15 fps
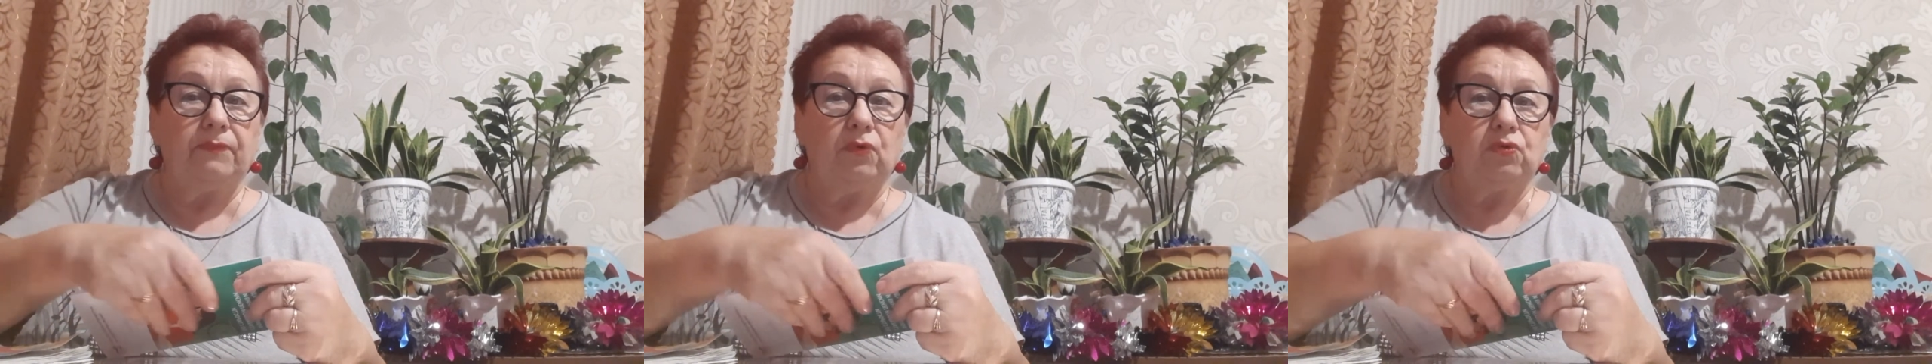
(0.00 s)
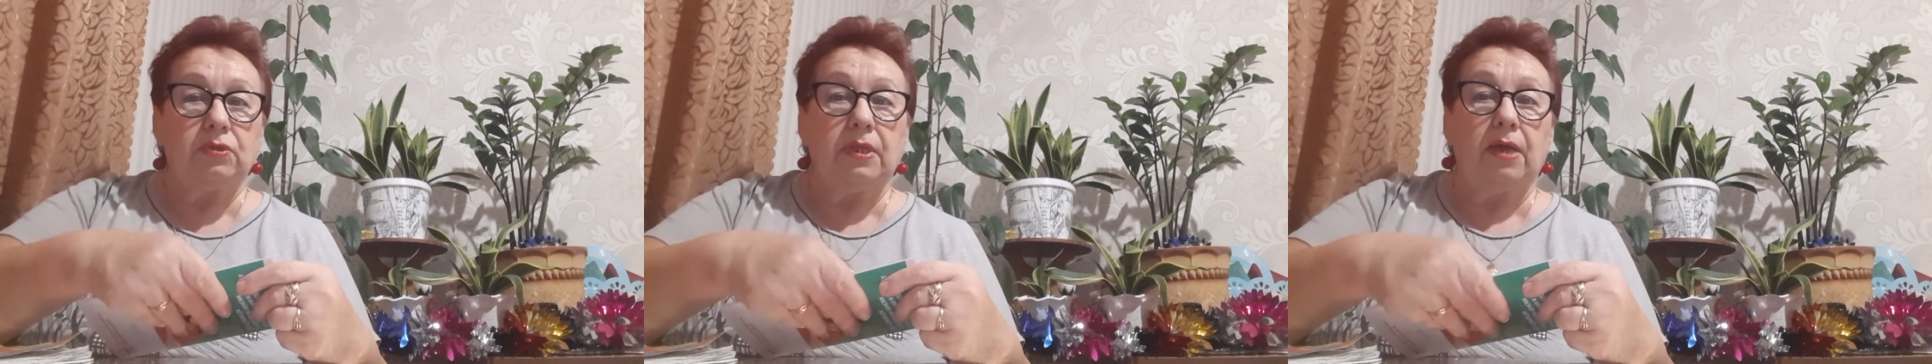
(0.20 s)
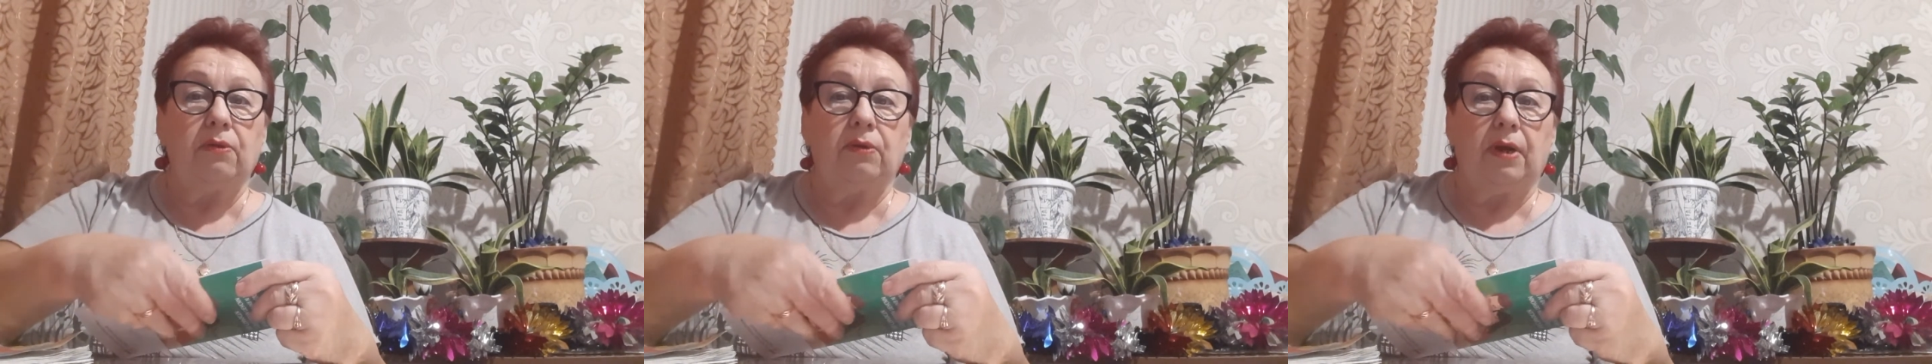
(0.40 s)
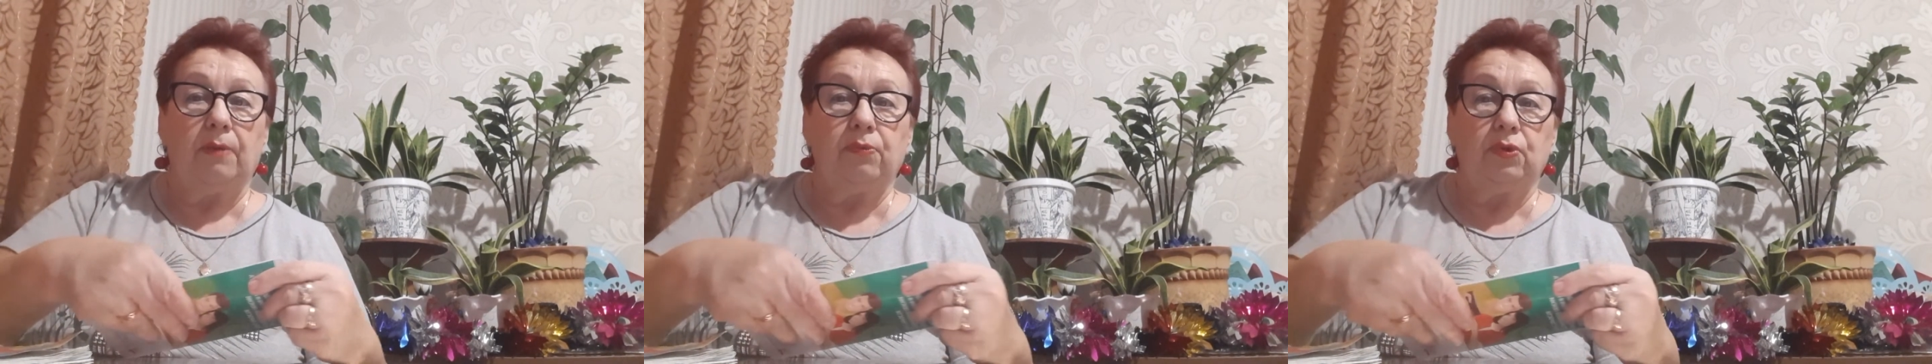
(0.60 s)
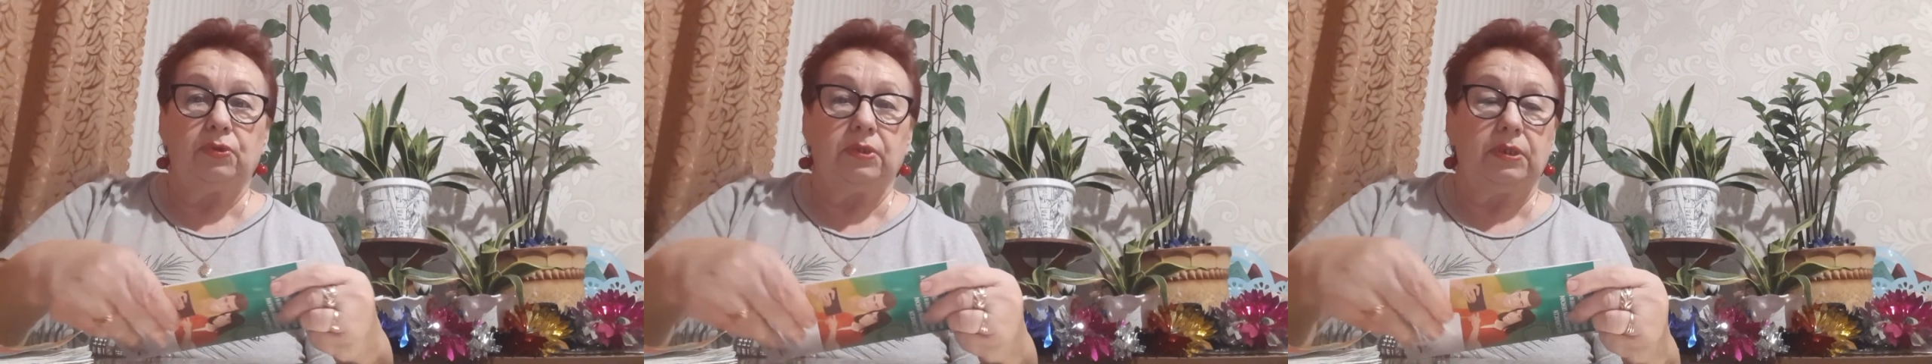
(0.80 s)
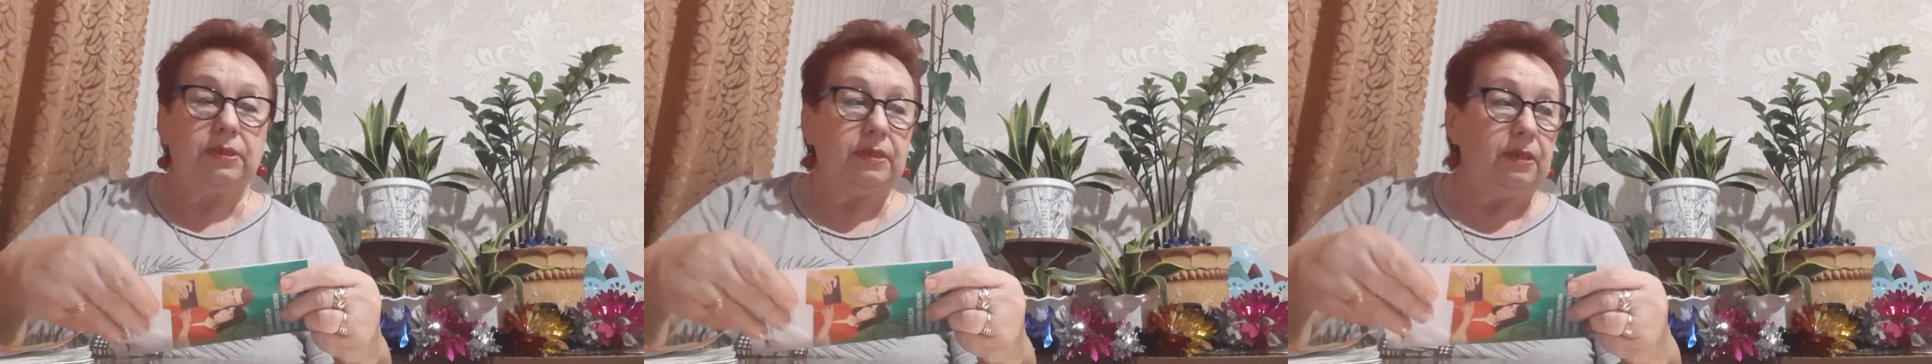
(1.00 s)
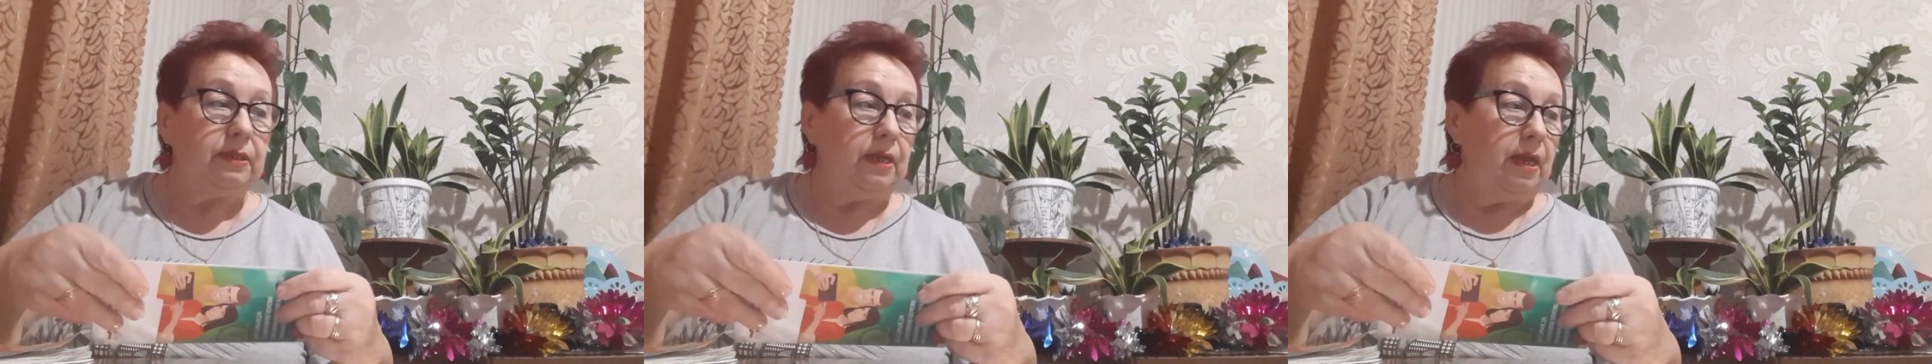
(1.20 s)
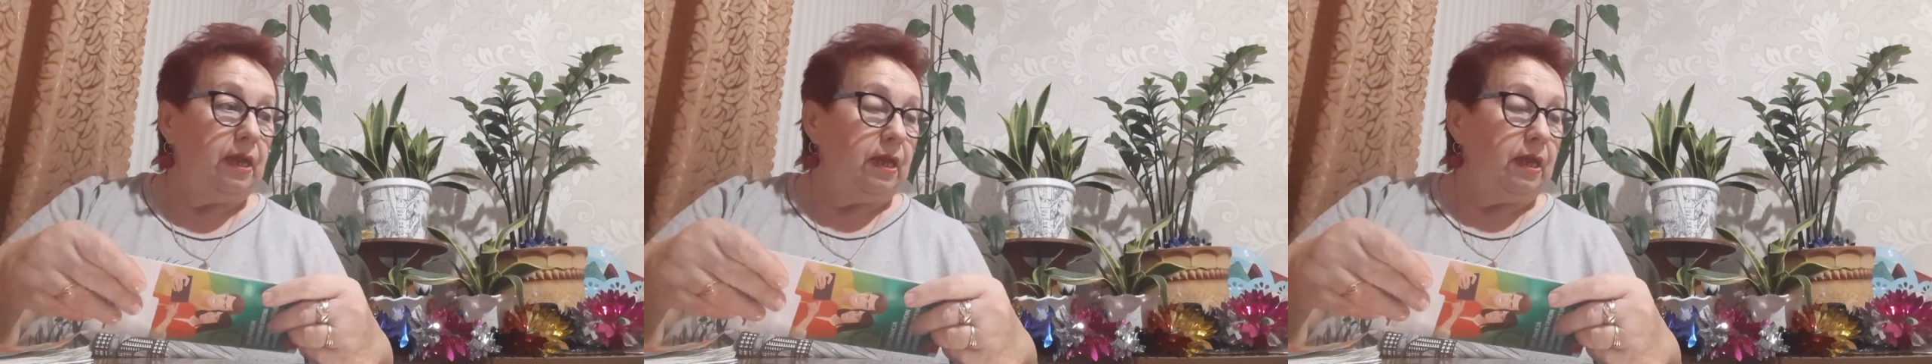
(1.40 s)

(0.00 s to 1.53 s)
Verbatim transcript: узнаю, работает, нет.